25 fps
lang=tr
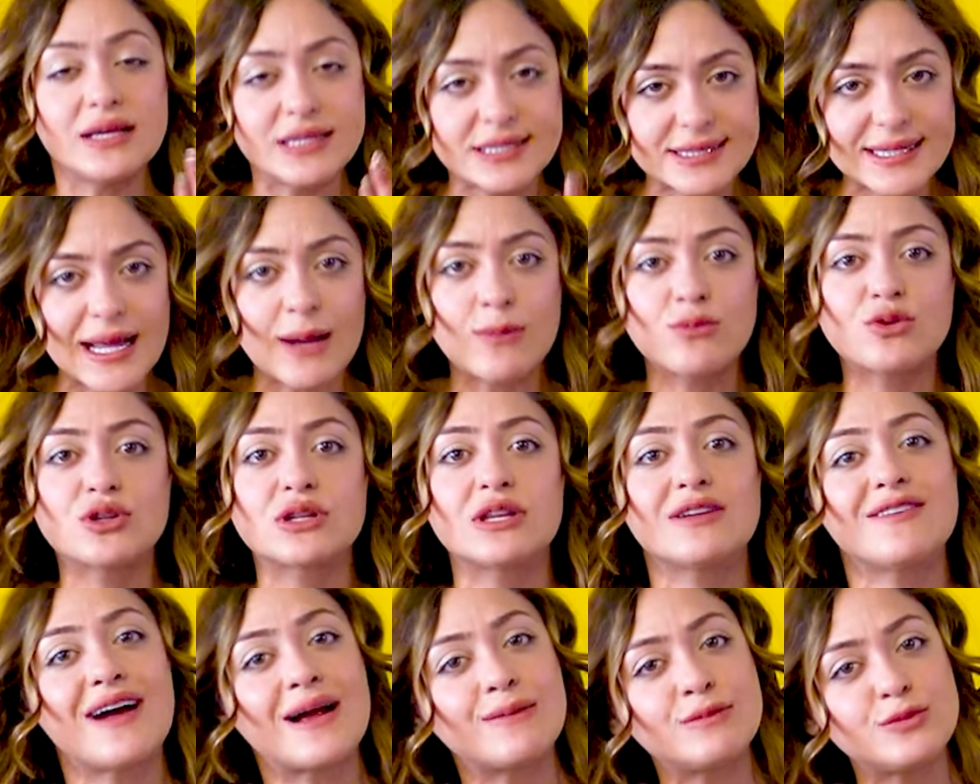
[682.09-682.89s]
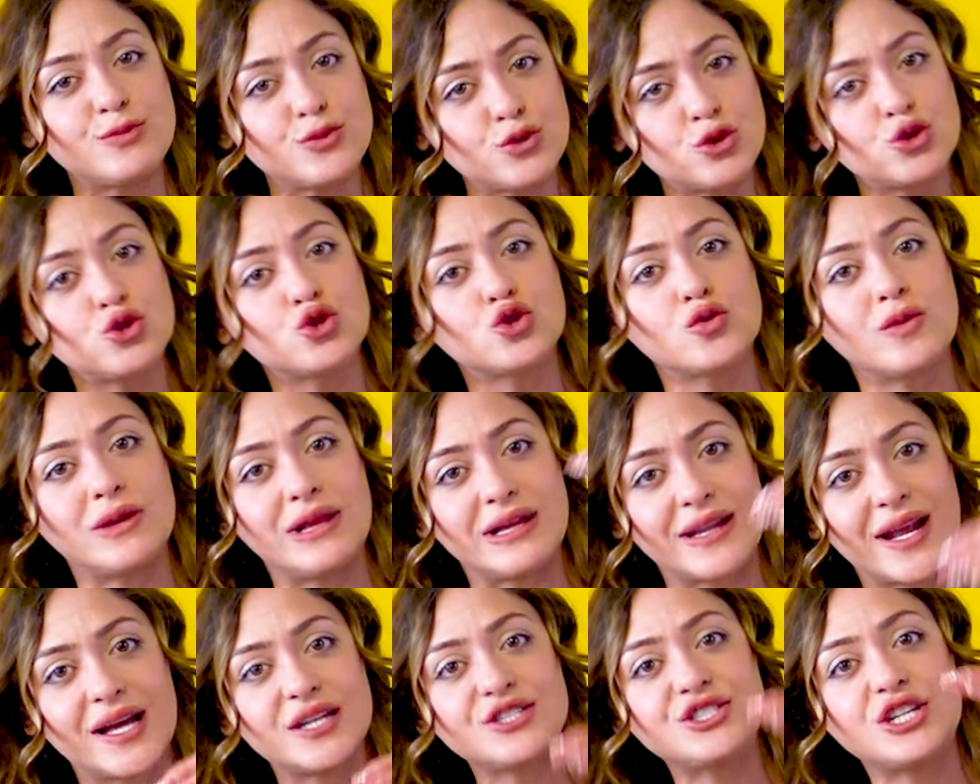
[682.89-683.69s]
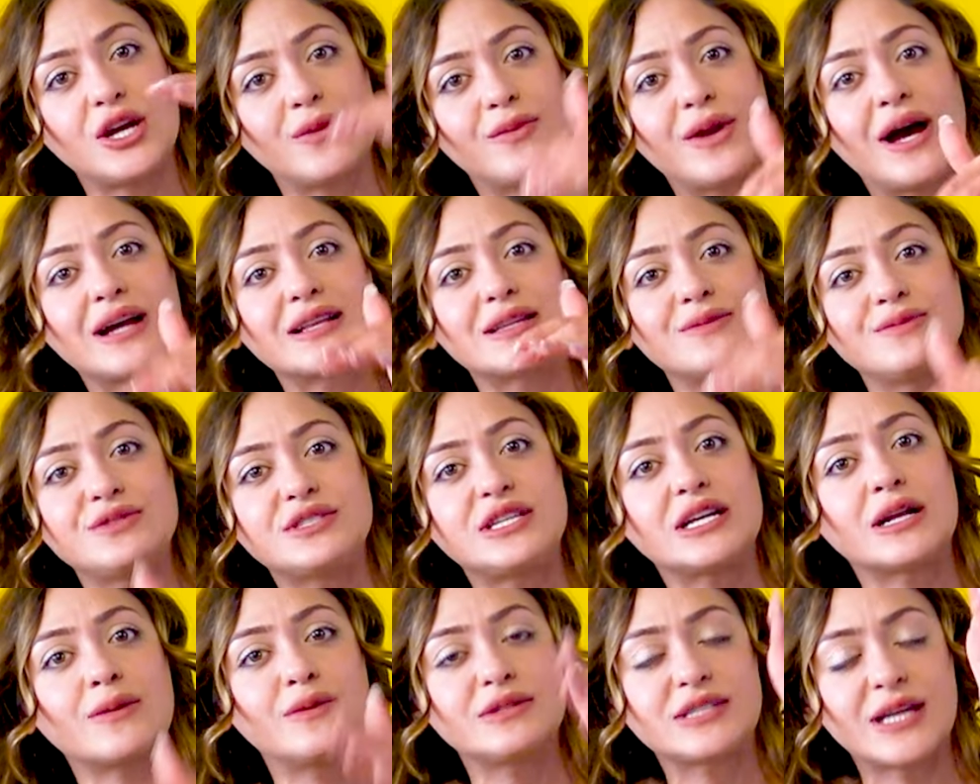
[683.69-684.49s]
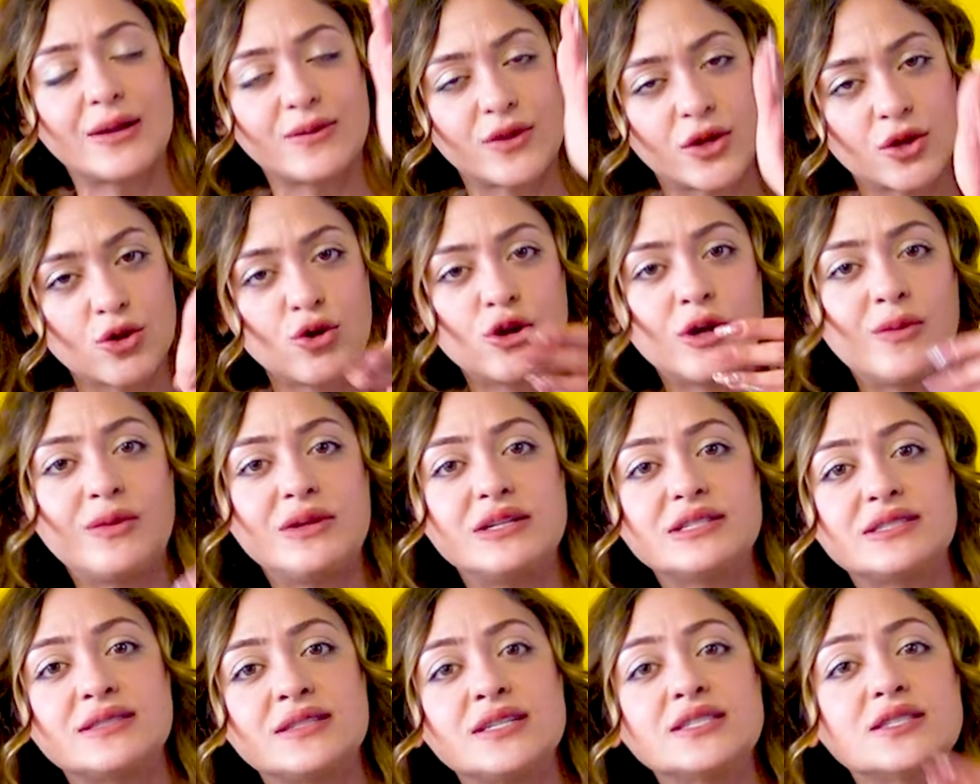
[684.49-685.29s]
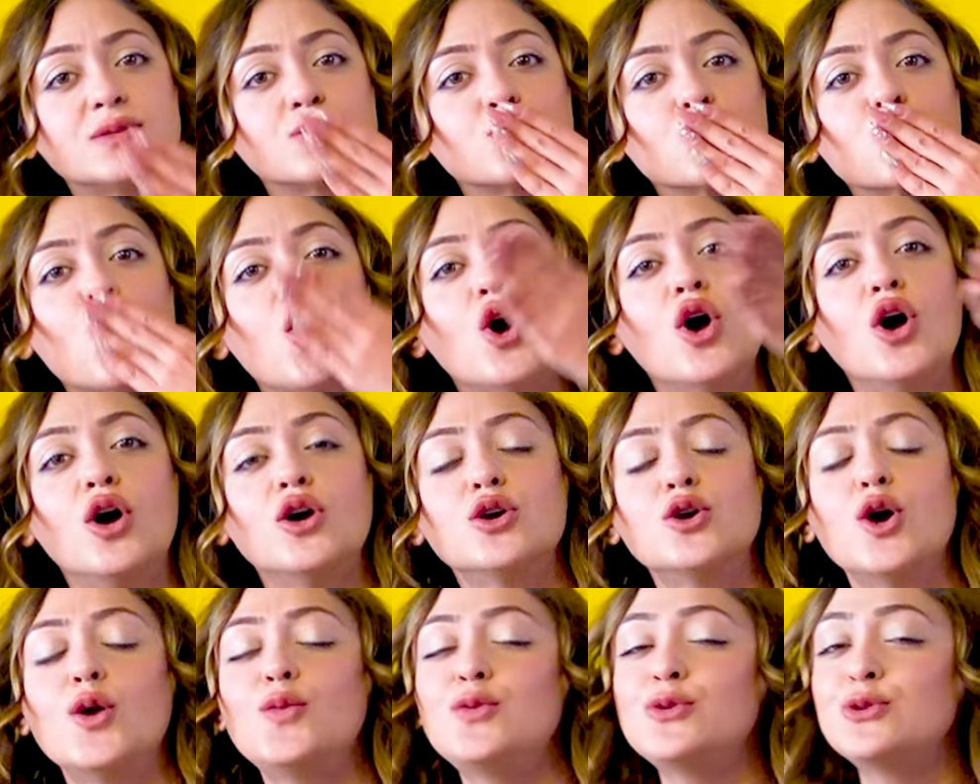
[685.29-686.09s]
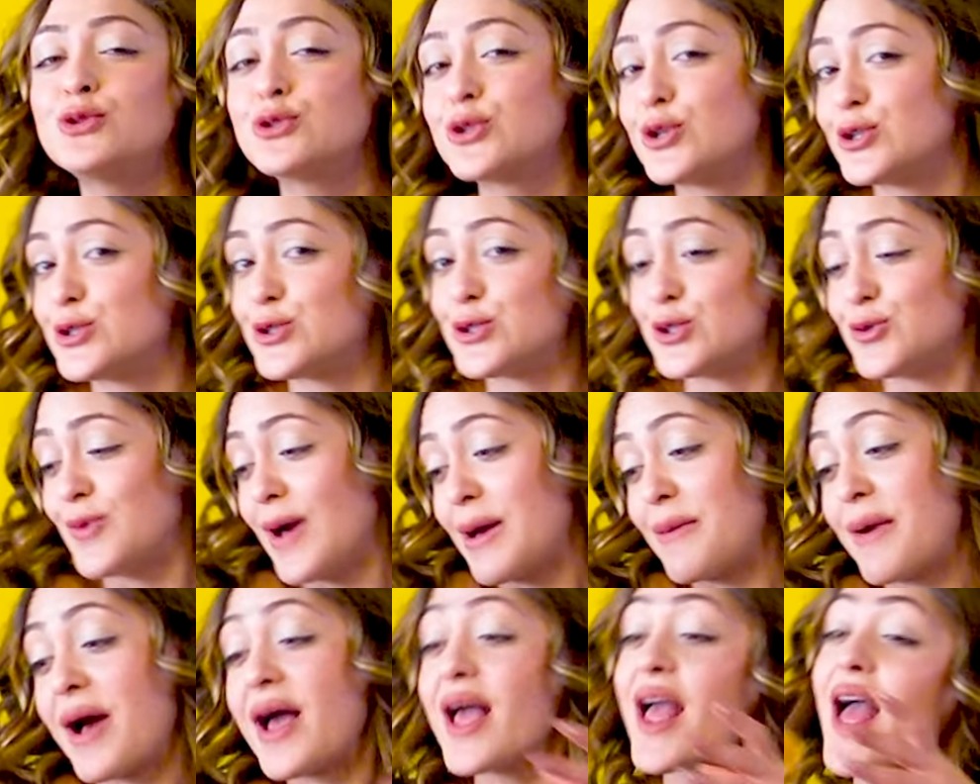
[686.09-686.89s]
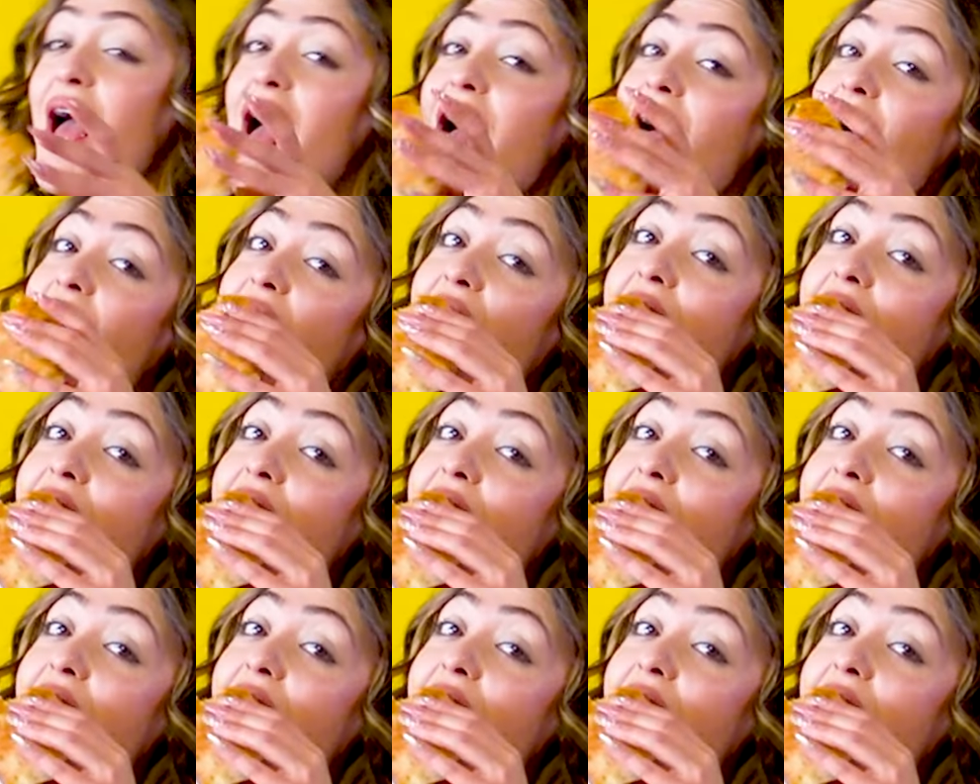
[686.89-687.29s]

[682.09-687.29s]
İstanbul'da da varmış Bütün şubelerini aşağıya bıraktığım Instagram hesabımda görebilirsiniz. Öpünüz görüşürüz. Bay bay.